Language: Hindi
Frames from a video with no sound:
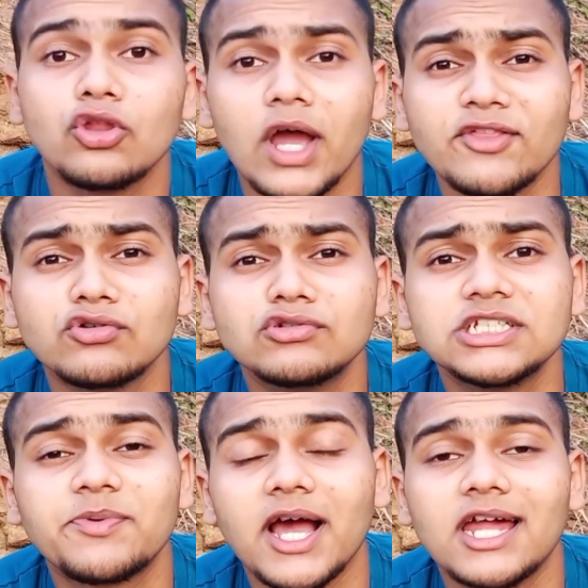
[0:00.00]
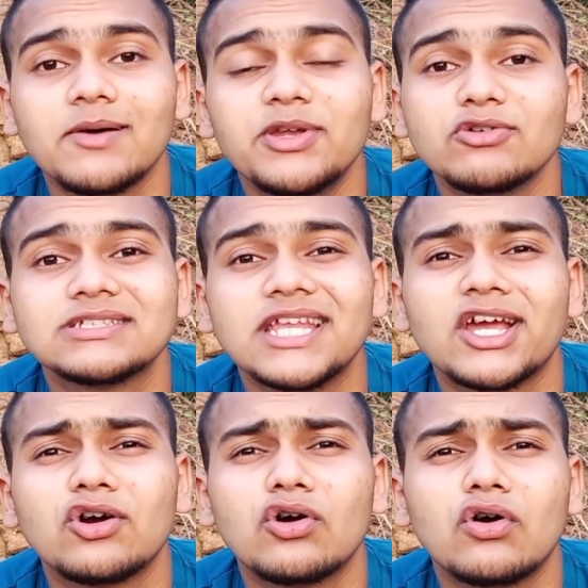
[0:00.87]
तो गैस कुछ इस प्रकार हमने उस लेग
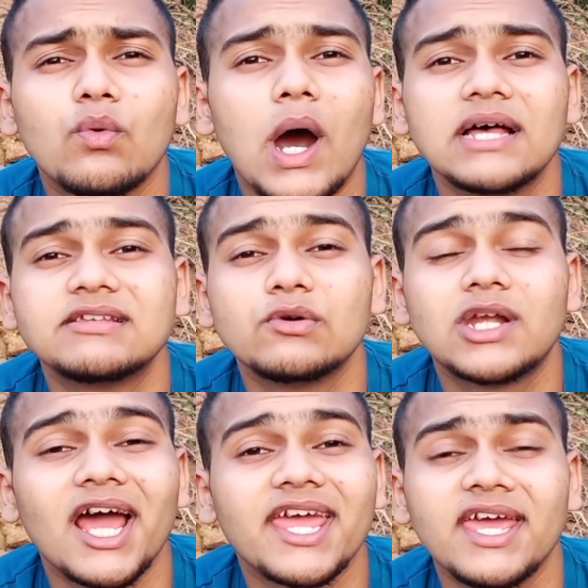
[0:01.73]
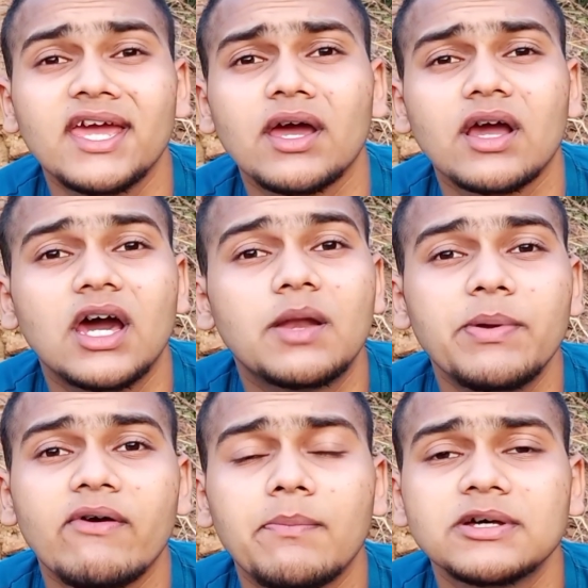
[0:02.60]
को वहाँ से उठा के घर
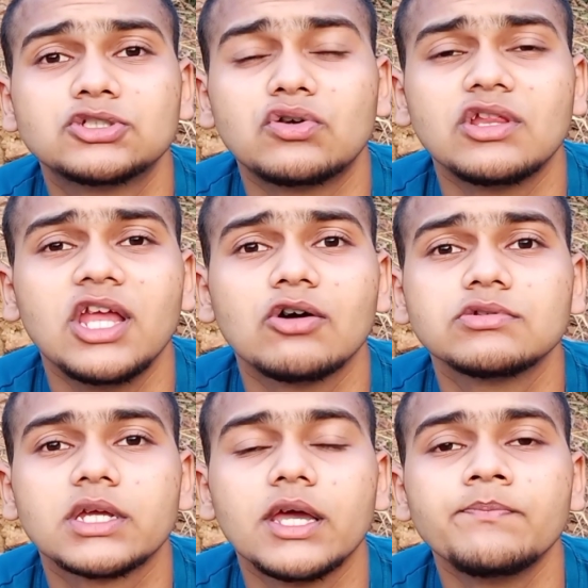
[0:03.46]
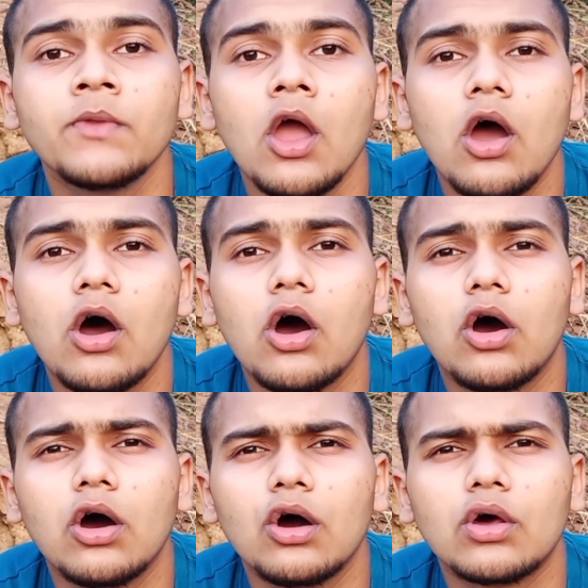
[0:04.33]
पे वापस छोड़ दिया उसके
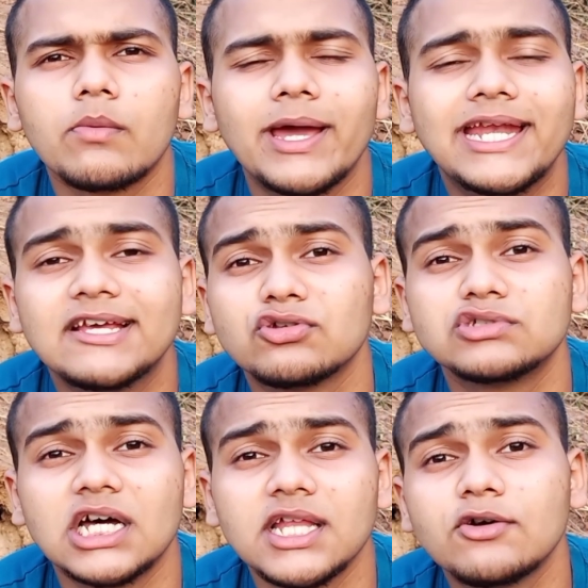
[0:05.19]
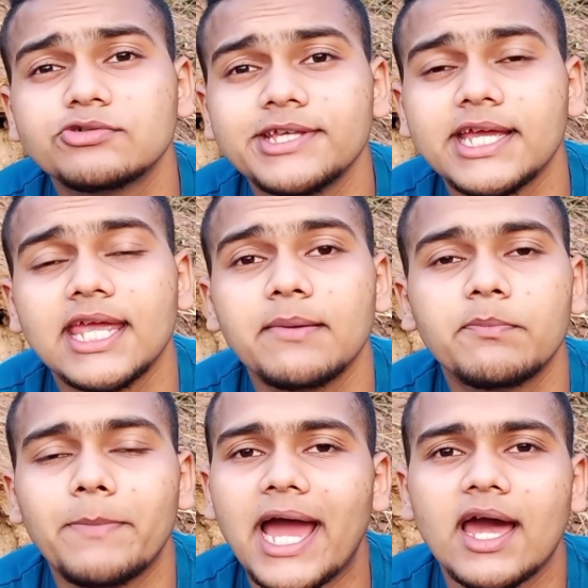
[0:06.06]
और मैंने सोचा था उसे कि
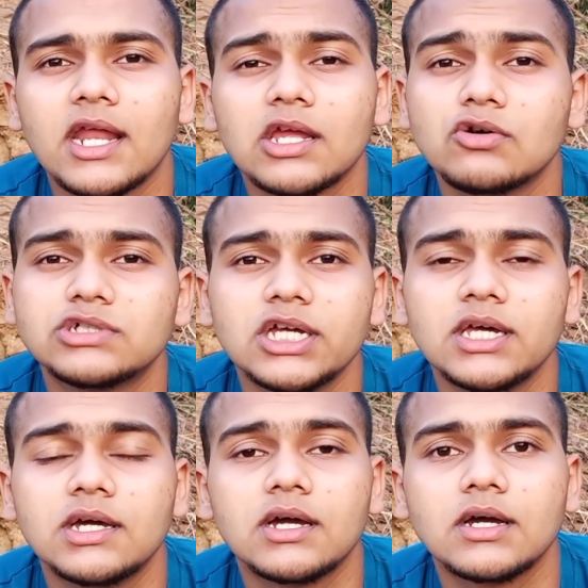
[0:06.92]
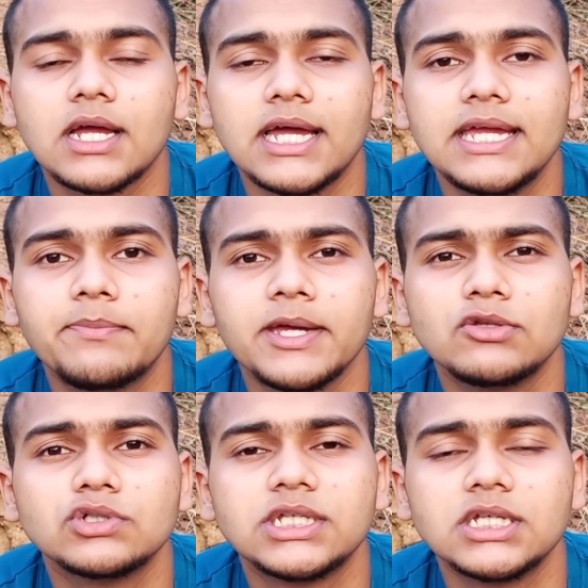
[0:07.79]
पैक करके उसे कहीं पे
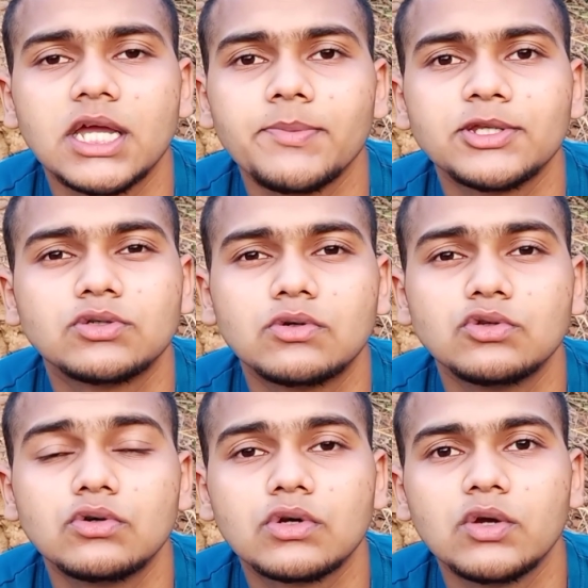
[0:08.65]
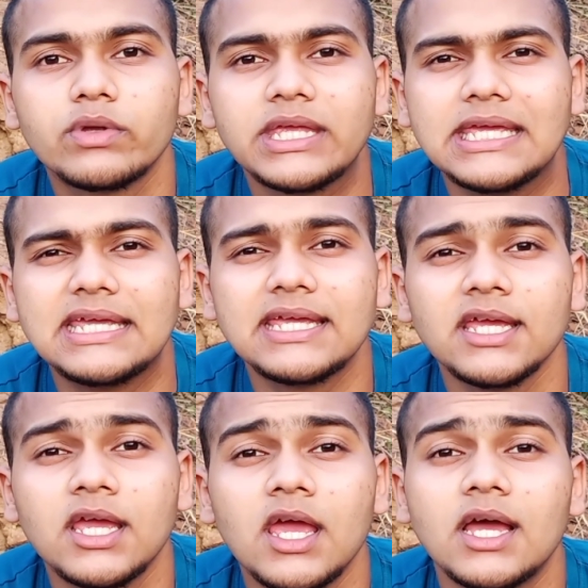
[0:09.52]
दूसरी जगह पे छोड़ दूँ क्योंकि
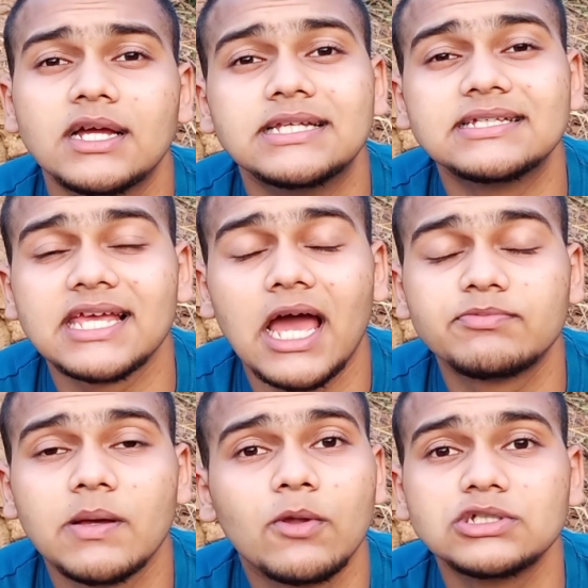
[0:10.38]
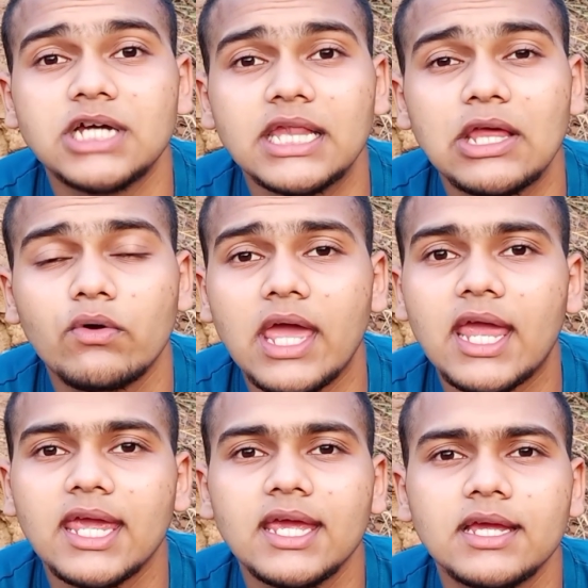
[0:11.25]
जैसा कि आप सब लोग जानते होंगे
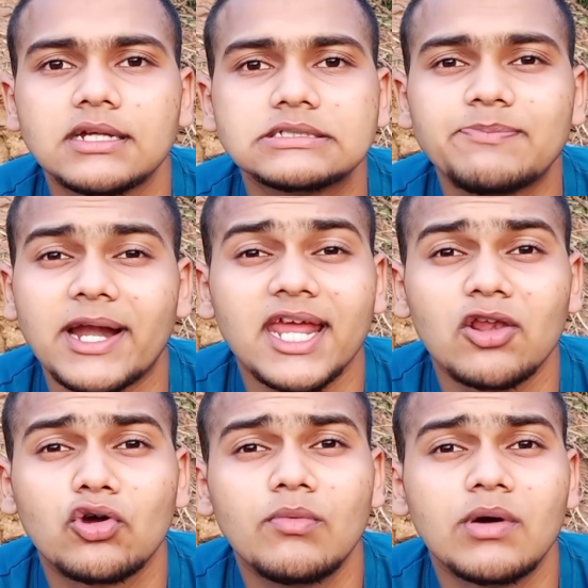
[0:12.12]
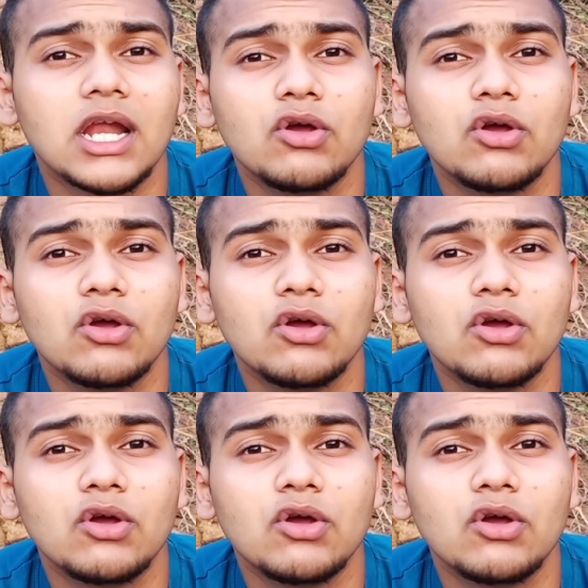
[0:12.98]
कि स्पेक्टिकल कोबरा